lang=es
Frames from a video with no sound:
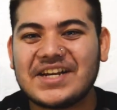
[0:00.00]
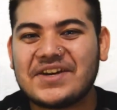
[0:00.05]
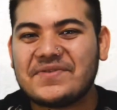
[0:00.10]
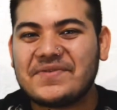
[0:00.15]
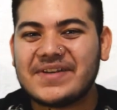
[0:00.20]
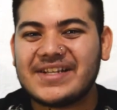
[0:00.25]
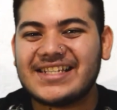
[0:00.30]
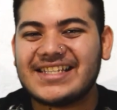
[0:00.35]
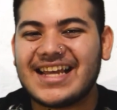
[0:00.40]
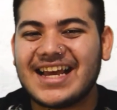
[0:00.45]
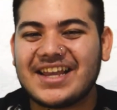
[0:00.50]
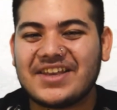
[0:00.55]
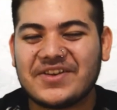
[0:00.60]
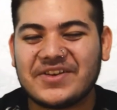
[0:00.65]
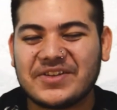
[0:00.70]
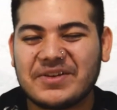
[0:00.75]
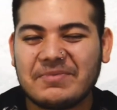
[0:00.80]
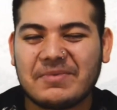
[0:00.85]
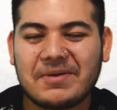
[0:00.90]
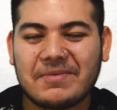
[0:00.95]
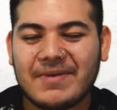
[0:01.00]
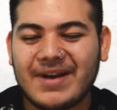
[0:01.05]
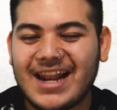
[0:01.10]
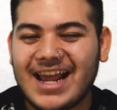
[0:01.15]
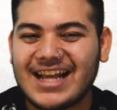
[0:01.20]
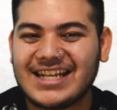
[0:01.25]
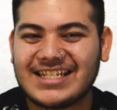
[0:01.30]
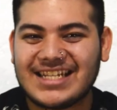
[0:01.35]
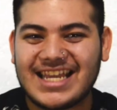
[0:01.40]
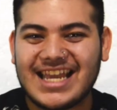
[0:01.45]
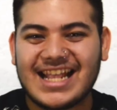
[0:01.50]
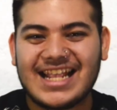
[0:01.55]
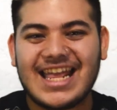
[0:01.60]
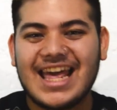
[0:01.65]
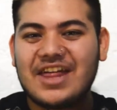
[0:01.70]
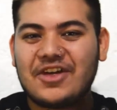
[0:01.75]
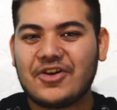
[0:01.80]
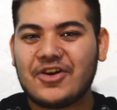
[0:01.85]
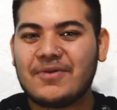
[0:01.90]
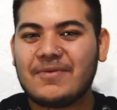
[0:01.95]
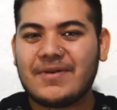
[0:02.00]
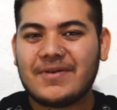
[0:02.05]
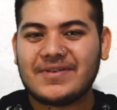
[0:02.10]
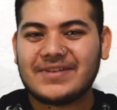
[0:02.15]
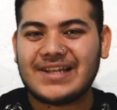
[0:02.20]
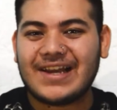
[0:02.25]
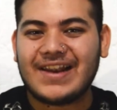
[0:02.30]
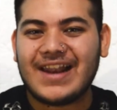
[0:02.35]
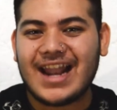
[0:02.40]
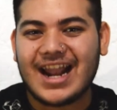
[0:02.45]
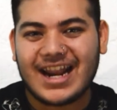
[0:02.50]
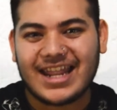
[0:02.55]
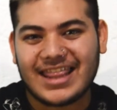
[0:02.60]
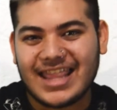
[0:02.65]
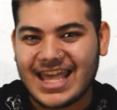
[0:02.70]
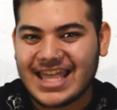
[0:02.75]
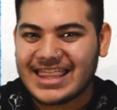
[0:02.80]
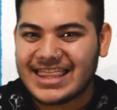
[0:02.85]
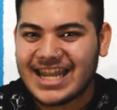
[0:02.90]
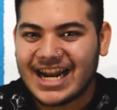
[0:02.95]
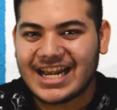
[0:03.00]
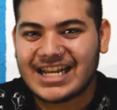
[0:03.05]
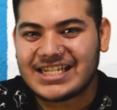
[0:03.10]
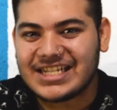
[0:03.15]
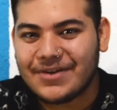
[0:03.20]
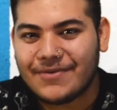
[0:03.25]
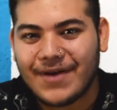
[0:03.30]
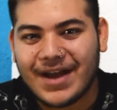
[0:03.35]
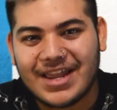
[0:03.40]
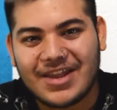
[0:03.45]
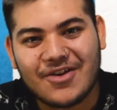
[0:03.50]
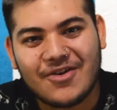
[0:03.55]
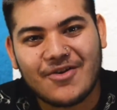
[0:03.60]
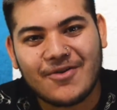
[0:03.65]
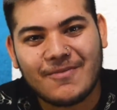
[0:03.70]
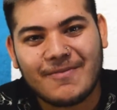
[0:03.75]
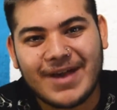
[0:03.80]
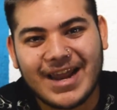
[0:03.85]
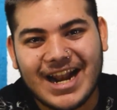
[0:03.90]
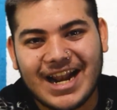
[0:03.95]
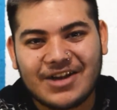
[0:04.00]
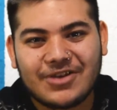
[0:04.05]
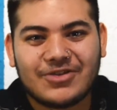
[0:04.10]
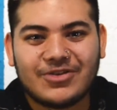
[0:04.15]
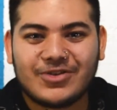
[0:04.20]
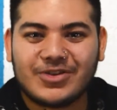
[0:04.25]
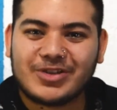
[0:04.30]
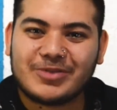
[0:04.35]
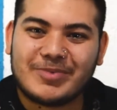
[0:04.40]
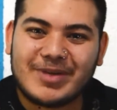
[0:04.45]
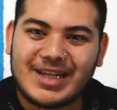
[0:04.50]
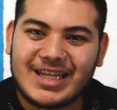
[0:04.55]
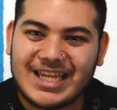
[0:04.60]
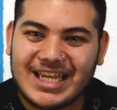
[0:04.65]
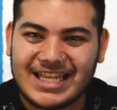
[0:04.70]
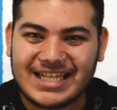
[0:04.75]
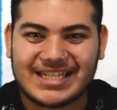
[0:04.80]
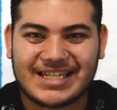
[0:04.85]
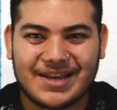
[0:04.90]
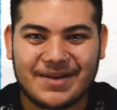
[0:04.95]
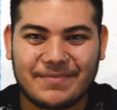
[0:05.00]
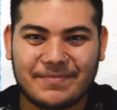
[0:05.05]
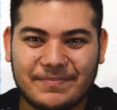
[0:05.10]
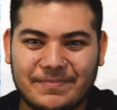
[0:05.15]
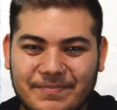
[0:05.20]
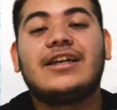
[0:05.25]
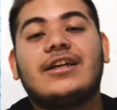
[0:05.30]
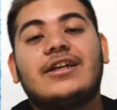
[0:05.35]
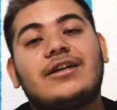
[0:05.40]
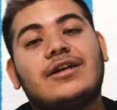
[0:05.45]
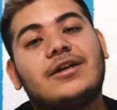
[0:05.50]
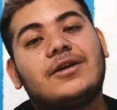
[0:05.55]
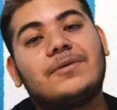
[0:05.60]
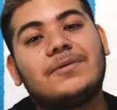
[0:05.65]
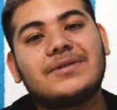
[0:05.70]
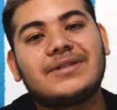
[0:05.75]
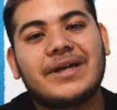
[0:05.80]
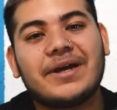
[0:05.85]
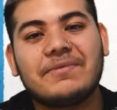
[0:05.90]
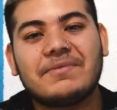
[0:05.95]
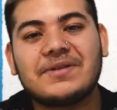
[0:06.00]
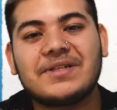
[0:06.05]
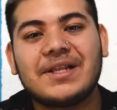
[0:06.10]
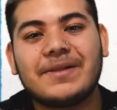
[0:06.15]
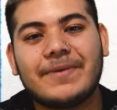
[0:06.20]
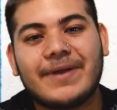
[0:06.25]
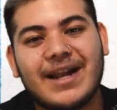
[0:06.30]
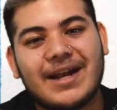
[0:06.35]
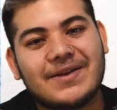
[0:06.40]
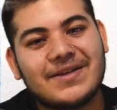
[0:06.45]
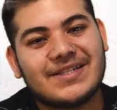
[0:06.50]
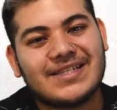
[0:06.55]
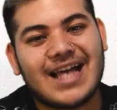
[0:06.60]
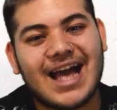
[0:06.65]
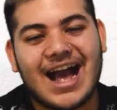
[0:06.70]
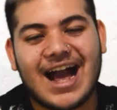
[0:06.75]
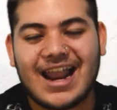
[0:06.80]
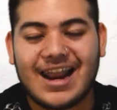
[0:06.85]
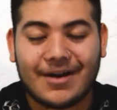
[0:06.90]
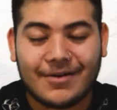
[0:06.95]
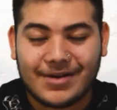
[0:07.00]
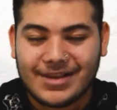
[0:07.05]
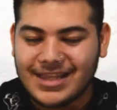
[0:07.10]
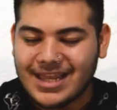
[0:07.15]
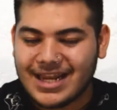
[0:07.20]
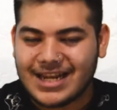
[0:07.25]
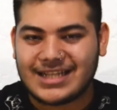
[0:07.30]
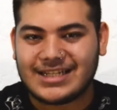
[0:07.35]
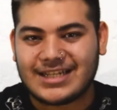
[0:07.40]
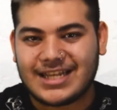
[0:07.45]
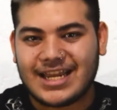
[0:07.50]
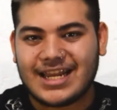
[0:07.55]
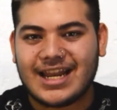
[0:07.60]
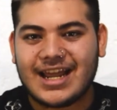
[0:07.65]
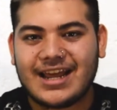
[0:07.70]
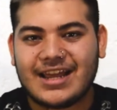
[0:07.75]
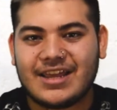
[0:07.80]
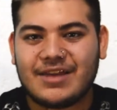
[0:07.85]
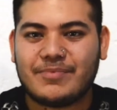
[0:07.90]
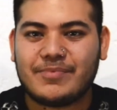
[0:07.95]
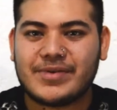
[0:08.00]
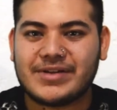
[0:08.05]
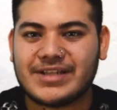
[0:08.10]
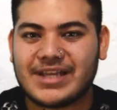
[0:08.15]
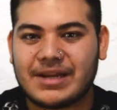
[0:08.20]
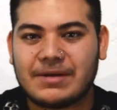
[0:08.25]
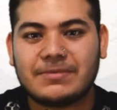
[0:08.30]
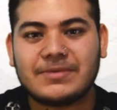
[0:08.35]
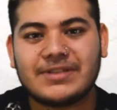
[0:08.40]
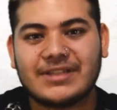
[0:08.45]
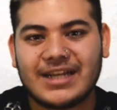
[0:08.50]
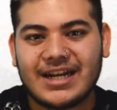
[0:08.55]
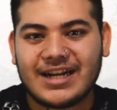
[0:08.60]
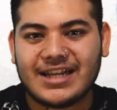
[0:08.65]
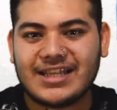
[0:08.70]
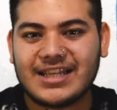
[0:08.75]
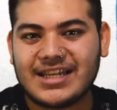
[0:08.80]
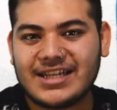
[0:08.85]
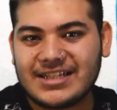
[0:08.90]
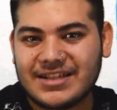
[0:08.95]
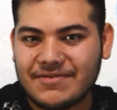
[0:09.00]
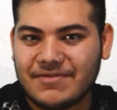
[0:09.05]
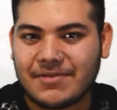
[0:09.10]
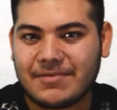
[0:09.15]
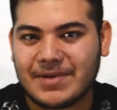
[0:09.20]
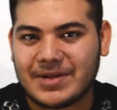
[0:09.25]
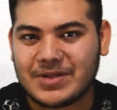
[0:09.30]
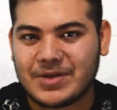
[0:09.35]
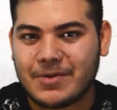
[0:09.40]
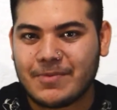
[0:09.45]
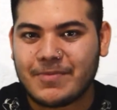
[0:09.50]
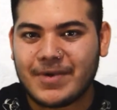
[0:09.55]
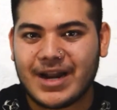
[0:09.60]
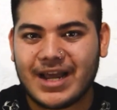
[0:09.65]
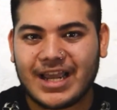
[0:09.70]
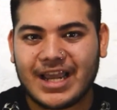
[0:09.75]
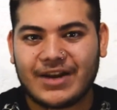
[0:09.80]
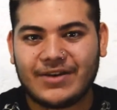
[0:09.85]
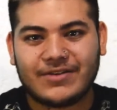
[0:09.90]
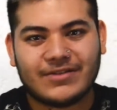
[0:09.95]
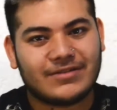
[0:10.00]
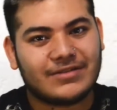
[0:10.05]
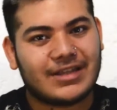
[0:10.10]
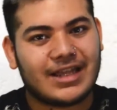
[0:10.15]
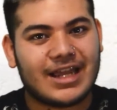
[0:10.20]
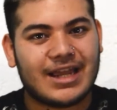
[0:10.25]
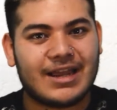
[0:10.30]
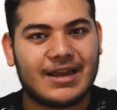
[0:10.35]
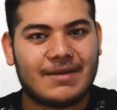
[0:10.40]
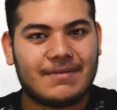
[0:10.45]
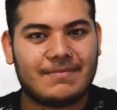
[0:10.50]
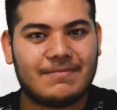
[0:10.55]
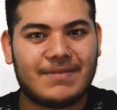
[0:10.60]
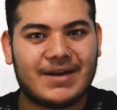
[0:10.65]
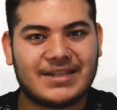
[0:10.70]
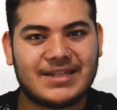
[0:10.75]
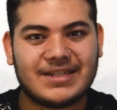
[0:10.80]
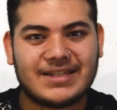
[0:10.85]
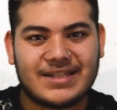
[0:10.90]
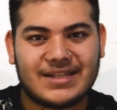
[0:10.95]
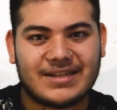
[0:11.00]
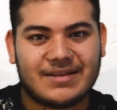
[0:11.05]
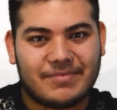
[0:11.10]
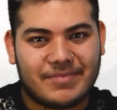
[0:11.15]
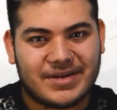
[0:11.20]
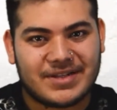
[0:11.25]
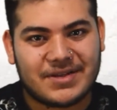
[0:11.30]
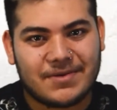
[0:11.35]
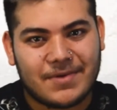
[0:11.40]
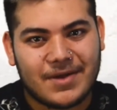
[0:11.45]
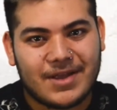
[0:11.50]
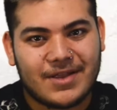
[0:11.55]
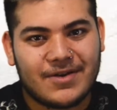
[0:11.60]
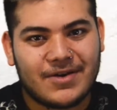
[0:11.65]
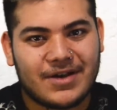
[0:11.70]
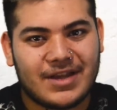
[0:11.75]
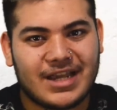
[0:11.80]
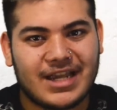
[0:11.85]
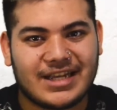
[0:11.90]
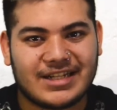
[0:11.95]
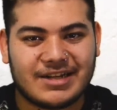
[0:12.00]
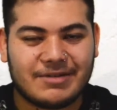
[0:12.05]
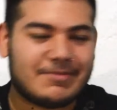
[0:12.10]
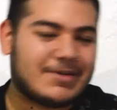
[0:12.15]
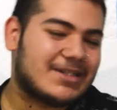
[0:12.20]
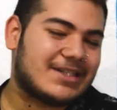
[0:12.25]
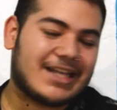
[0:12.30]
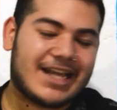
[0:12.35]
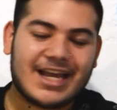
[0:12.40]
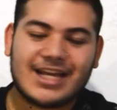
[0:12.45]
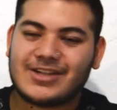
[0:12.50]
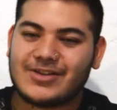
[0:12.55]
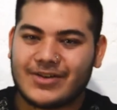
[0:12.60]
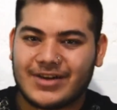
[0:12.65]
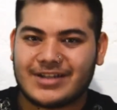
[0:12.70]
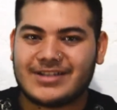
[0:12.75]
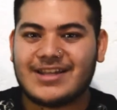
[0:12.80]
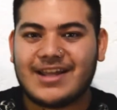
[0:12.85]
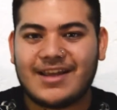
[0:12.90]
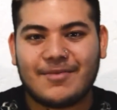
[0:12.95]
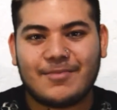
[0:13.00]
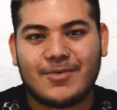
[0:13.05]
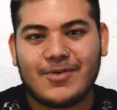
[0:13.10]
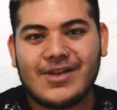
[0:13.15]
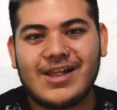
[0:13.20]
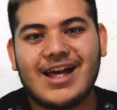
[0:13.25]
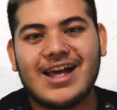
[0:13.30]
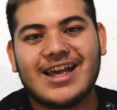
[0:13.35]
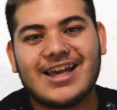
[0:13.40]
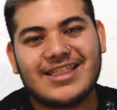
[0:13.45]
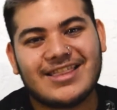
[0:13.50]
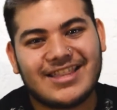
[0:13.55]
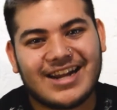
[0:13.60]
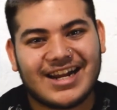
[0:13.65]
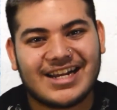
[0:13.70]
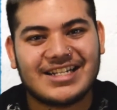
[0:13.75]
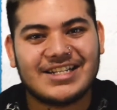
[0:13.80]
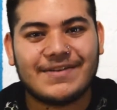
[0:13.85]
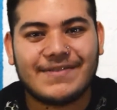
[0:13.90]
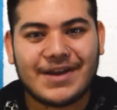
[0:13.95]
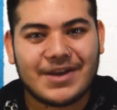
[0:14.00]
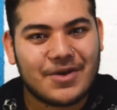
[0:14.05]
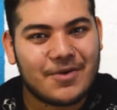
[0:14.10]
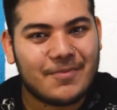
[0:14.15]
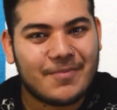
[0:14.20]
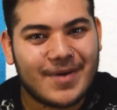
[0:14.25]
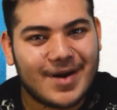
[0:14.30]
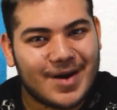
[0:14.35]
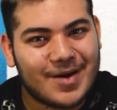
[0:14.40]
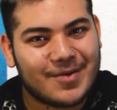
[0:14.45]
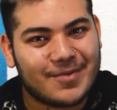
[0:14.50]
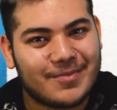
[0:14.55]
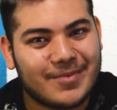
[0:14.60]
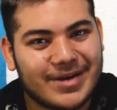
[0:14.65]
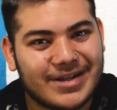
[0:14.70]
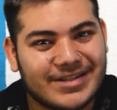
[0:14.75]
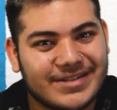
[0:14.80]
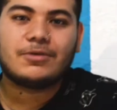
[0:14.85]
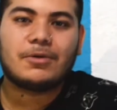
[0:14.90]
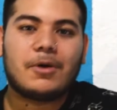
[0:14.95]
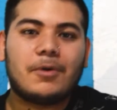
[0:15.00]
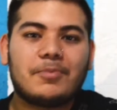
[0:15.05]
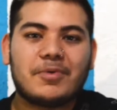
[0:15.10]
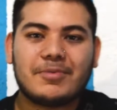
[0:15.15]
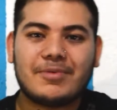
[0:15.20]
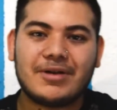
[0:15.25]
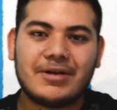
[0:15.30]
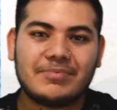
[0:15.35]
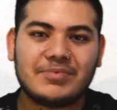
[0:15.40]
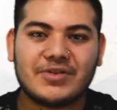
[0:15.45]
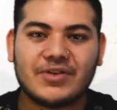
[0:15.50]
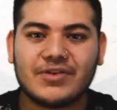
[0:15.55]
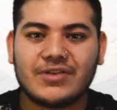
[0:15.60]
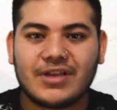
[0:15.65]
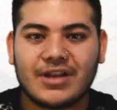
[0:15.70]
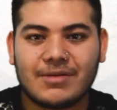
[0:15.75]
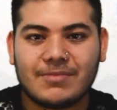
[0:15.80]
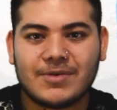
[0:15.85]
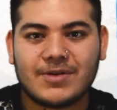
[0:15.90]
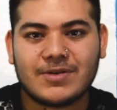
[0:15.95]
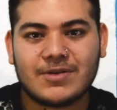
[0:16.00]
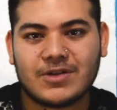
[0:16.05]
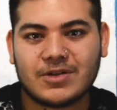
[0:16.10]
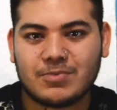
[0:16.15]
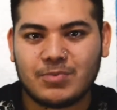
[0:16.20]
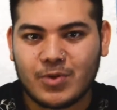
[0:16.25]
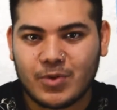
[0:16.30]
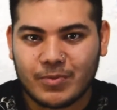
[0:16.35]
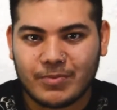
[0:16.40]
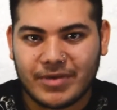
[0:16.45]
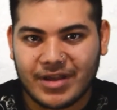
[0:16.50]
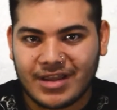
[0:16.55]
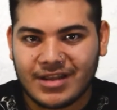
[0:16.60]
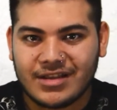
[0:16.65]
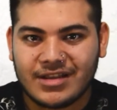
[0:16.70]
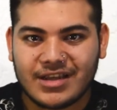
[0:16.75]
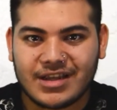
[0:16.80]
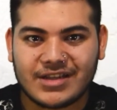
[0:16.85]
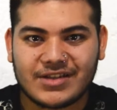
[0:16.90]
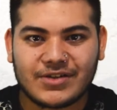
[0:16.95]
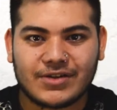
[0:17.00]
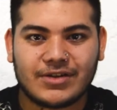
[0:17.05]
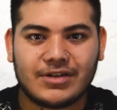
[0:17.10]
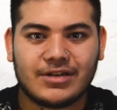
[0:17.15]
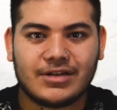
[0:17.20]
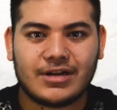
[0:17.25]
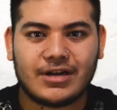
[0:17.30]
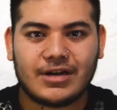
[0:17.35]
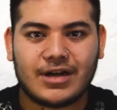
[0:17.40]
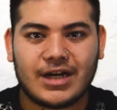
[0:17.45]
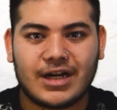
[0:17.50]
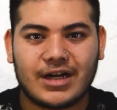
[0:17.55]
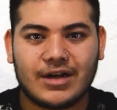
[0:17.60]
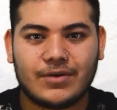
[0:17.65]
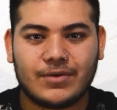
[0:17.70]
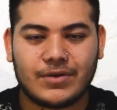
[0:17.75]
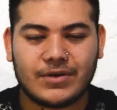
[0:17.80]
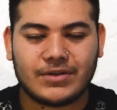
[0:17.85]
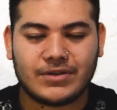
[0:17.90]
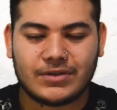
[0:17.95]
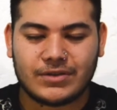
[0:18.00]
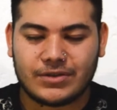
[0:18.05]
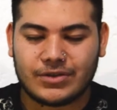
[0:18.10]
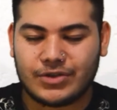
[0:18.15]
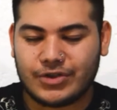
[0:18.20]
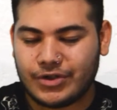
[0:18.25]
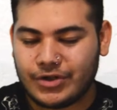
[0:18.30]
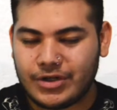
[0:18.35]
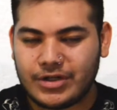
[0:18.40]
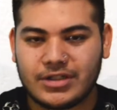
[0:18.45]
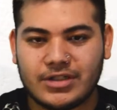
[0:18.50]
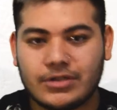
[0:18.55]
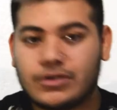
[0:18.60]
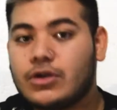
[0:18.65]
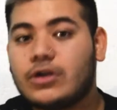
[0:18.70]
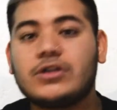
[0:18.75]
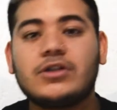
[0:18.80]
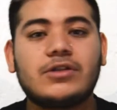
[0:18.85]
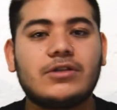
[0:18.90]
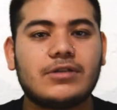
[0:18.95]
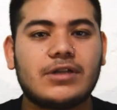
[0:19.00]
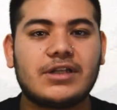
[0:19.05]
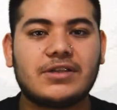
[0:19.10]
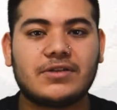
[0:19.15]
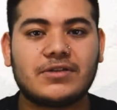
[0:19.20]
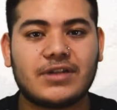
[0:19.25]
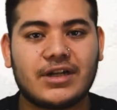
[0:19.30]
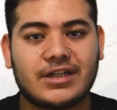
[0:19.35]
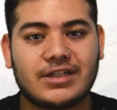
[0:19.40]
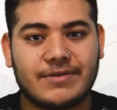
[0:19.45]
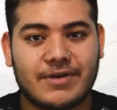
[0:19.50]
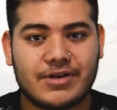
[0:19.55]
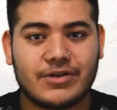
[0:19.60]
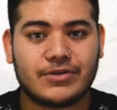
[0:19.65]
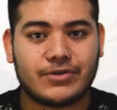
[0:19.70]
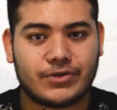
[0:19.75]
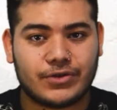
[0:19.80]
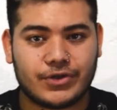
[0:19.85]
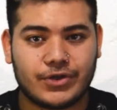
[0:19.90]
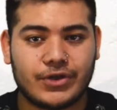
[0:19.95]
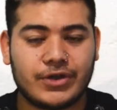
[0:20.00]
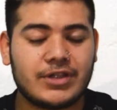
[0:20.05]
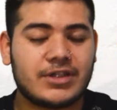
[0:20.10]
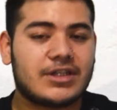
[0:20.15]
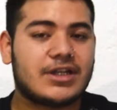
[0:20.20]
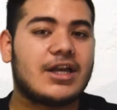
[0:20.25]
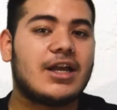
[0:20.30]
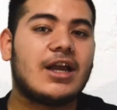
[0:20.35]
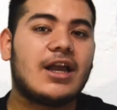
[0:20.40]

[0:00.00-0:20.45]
¿Cómo están? Yo soy Mermelax y el día de hoy vamos a hablar de trajes de baño verano 2015. Como sabemos el verano está a la vuelta de la esquina y pues queremos traerte esta información para que no te pases desapercibido y que sepas qué es lo que está de moda en trajes de baño para hombres. Como primera opción tenemos los Blue Mint que son ah, unos shorts, todos estos trajes de baño son shorts.